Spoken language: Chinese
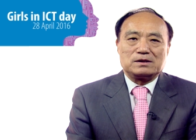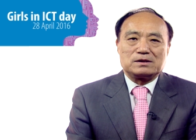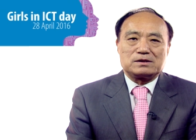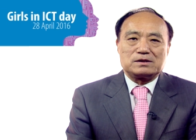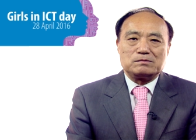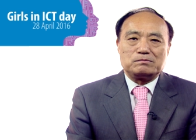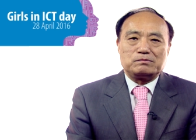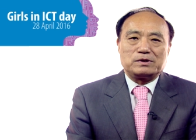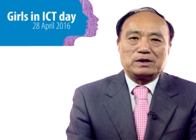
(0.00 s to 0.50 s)

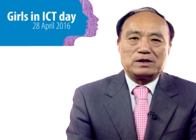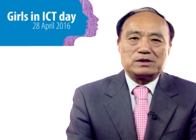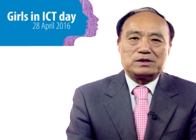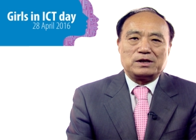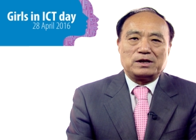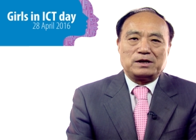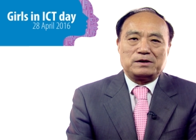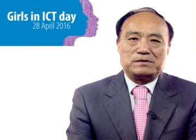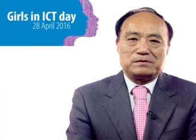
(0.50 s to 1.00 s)
自五年
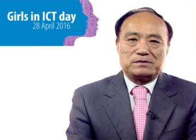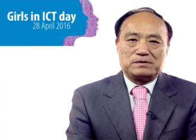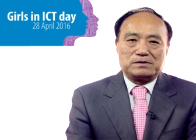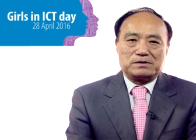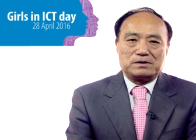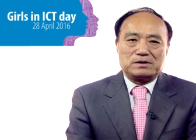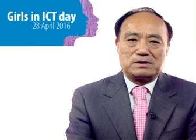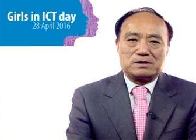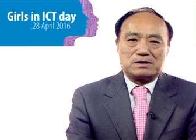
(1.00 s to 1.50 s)
前
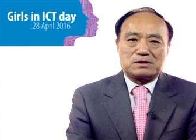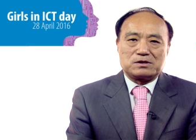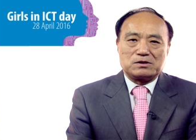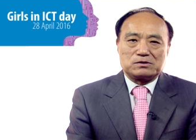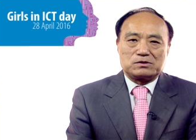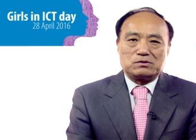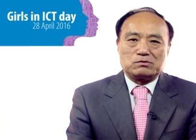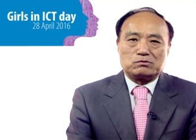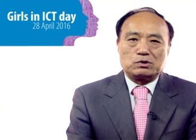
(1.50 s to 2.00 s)

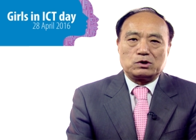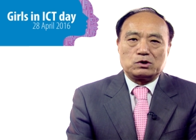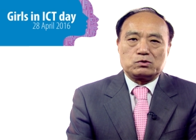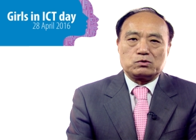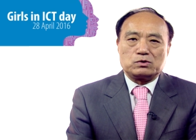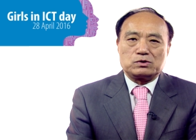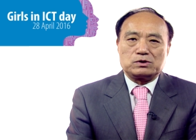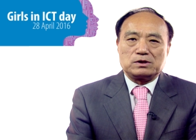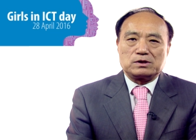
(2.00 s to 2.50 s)
首次推
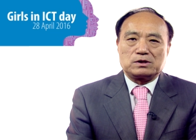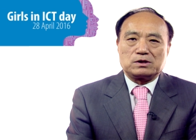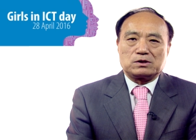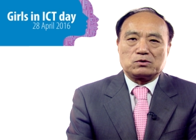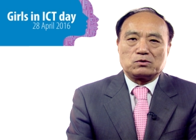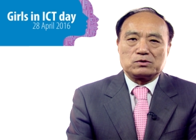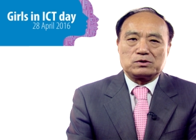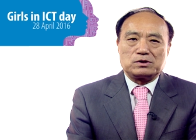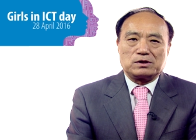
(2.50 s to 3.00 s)
出信息
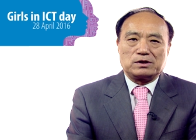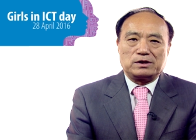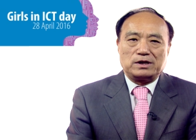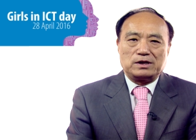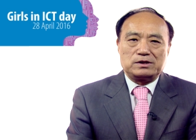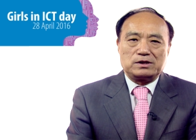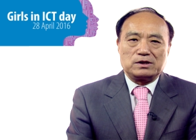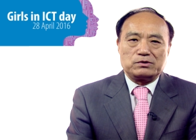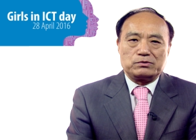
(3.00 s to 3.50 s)
通信
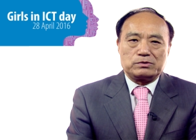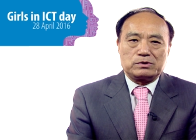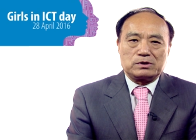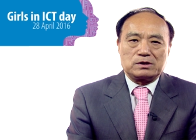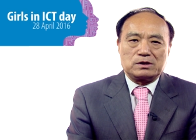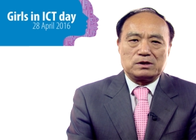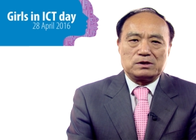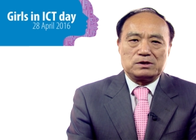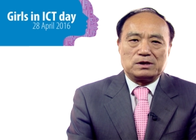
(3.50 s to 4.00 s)
年轻女性
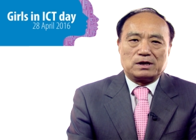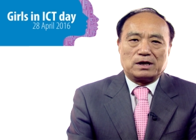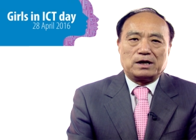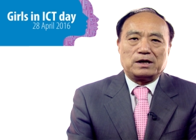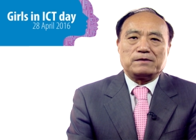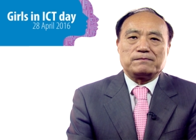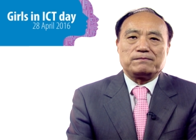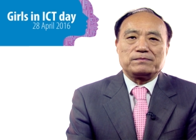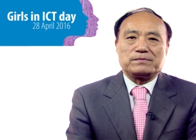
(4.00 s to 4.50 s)
日以
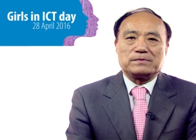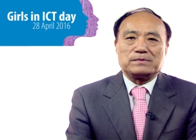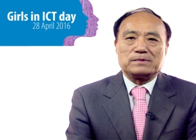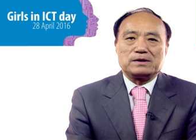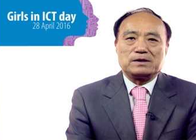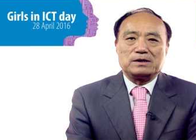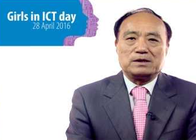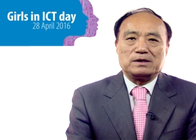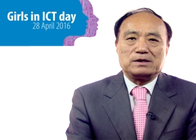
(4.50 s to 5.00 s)
来，
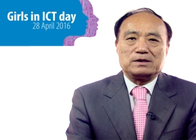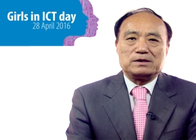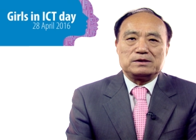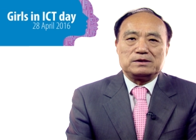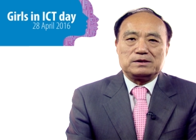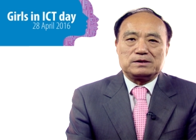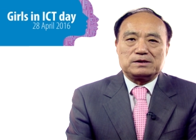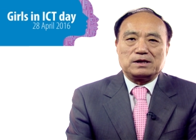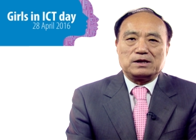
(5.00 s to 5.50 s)

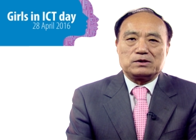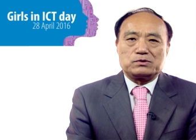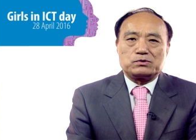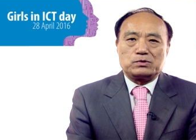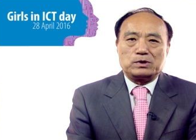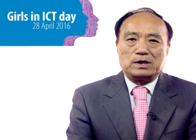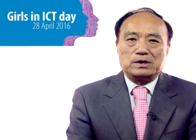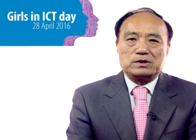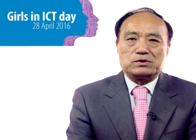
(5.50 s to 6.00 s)
已在
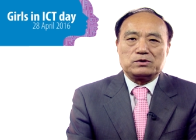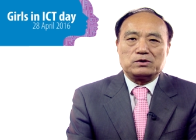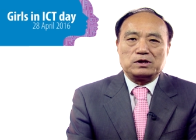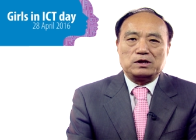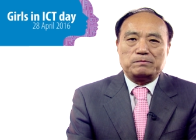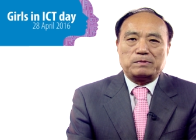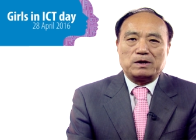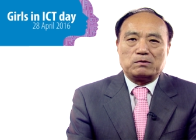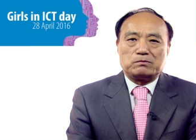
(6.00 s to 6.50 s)
全球
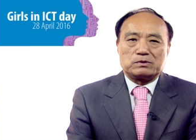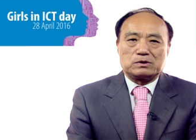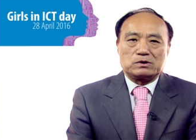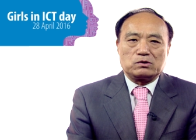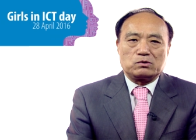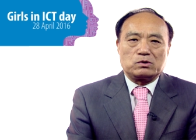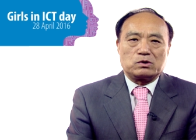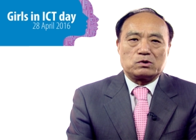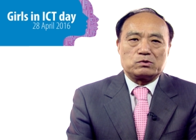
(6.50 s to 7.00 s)
一百五十
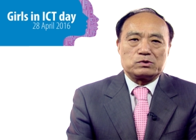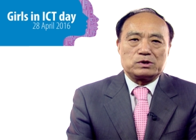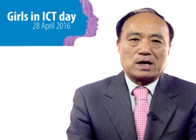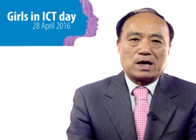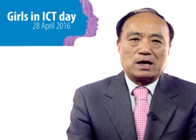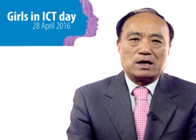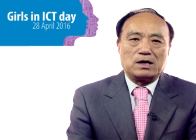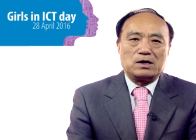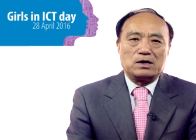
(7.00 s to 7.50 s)
多个国
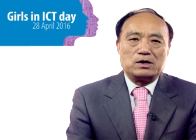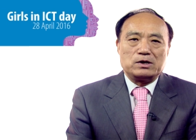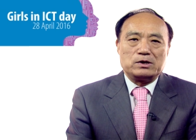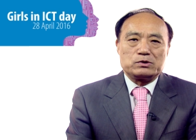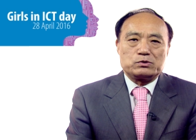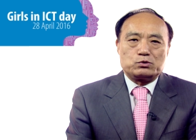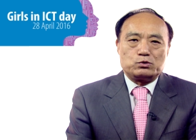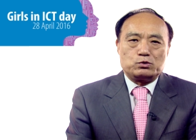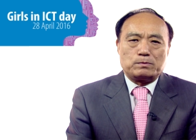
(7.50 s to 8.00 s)
家。
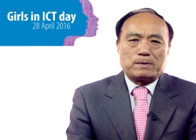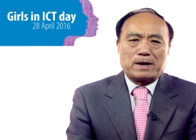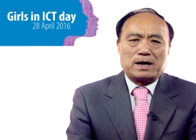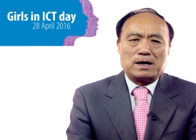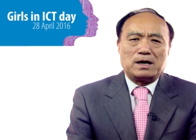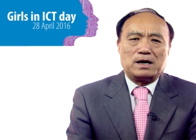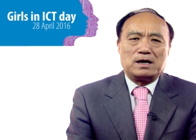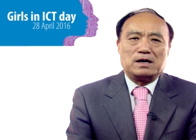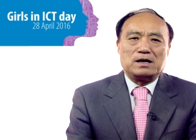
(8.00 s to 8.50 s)
举
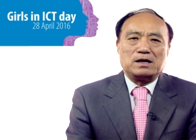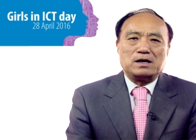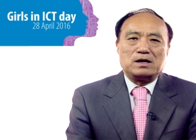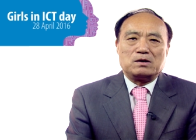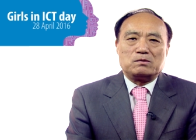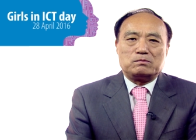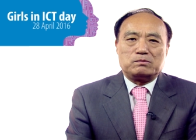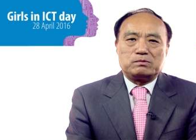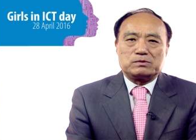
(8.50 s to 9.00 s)
办了
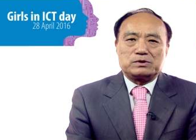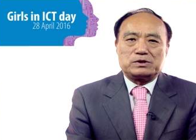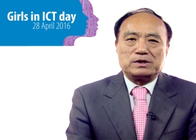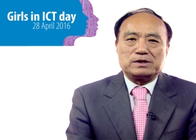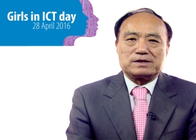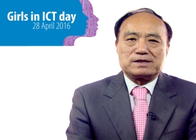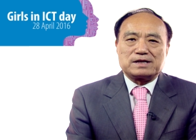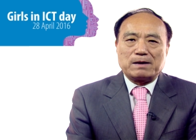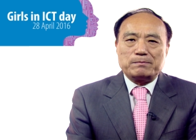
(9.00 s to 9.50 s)
五
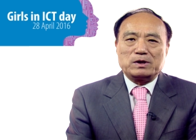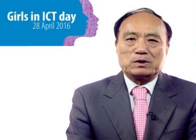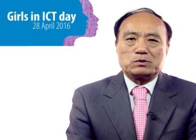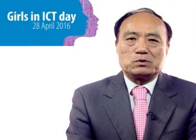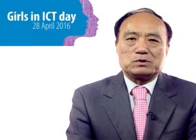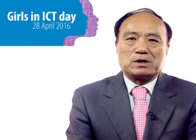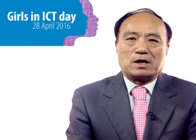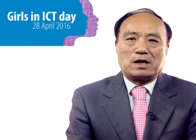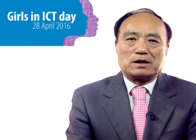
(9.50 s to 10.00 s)
千三百
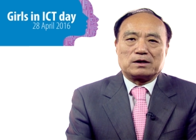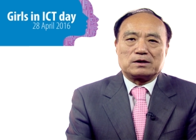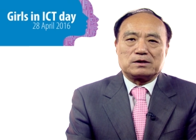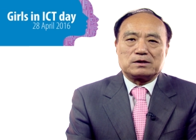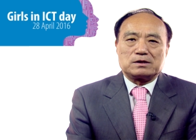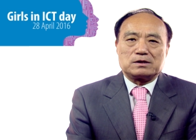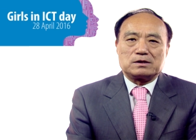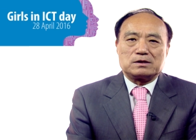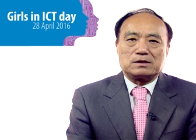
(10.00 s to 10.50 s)
多场
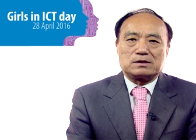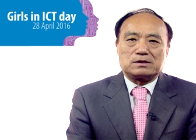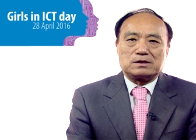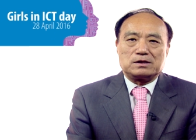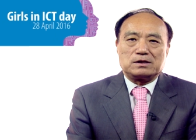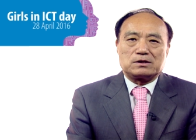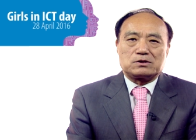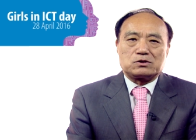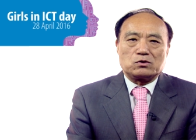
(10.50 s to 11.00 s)

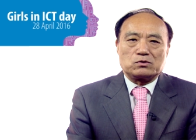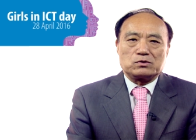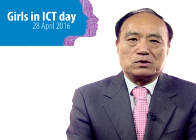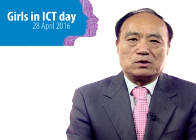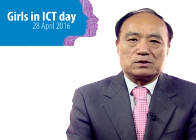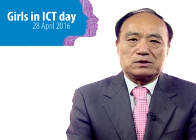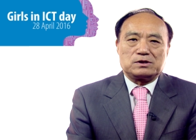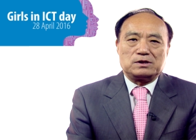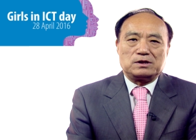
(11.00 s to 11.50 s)
这些重
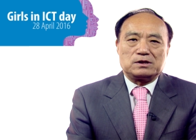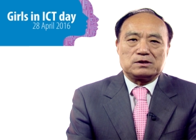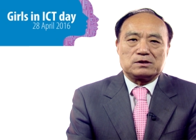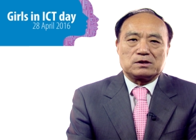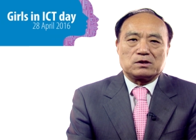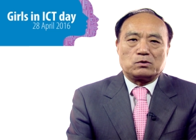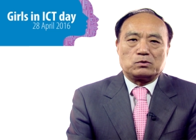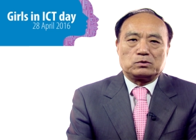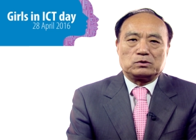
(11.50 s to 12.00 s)
要纪念
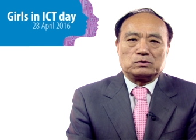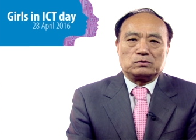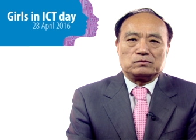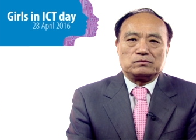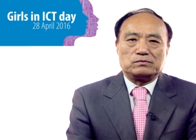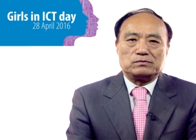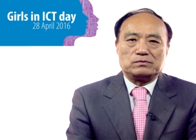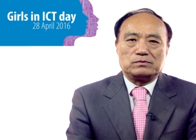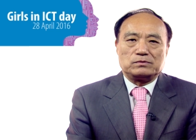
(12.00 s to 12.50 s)
日的活动，
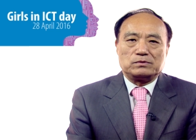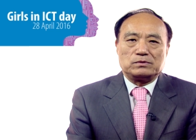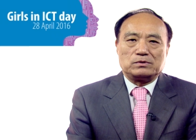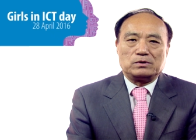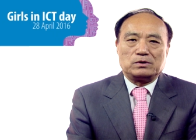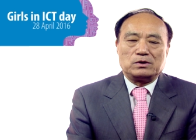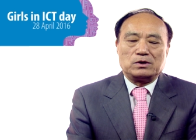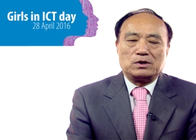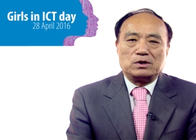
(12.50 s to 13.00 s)

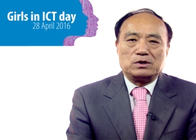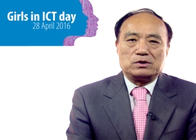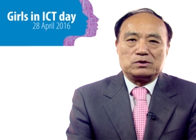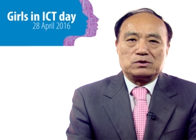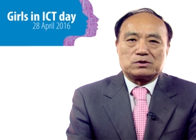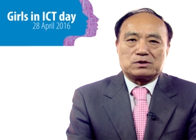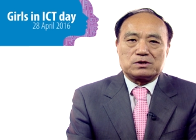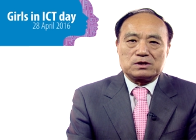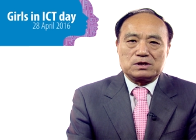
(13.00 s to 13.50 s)

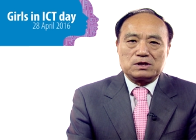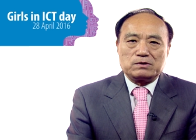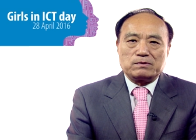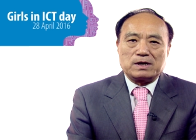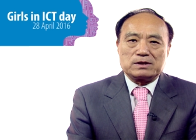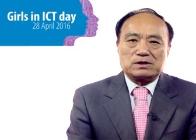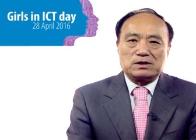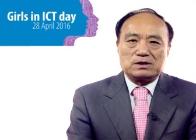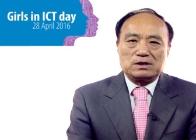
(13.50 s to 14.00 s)
有十七
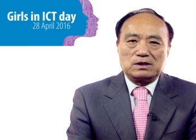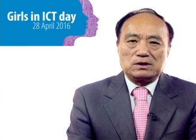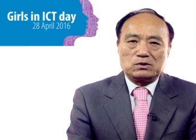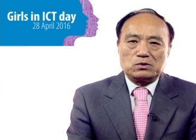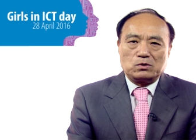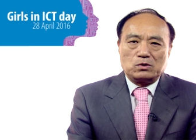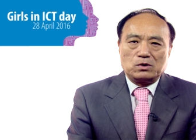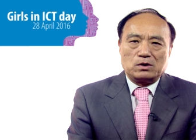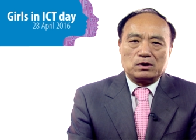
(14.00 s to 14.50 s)
万七千
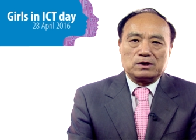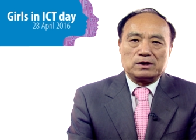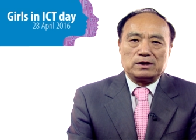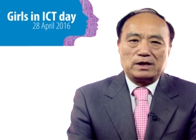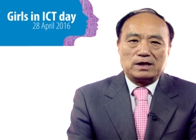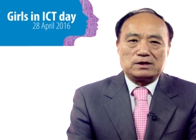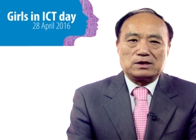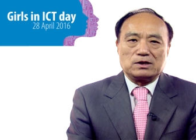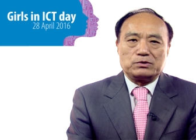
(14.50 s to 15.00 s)
多
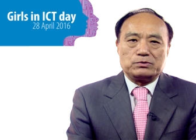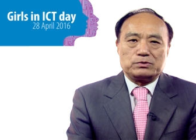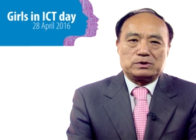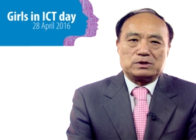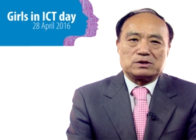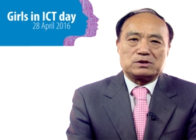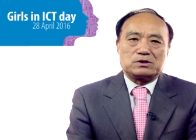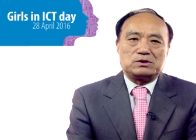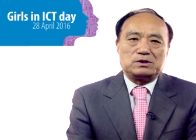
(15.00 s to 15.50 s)
年轻女
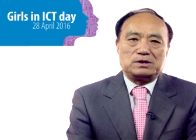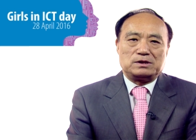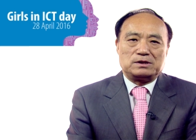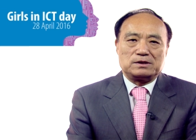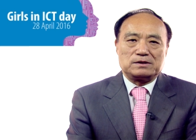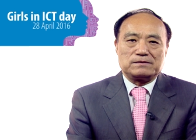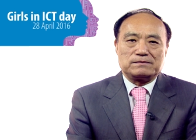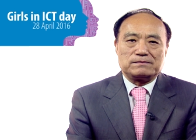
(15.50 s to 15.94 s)
性受益。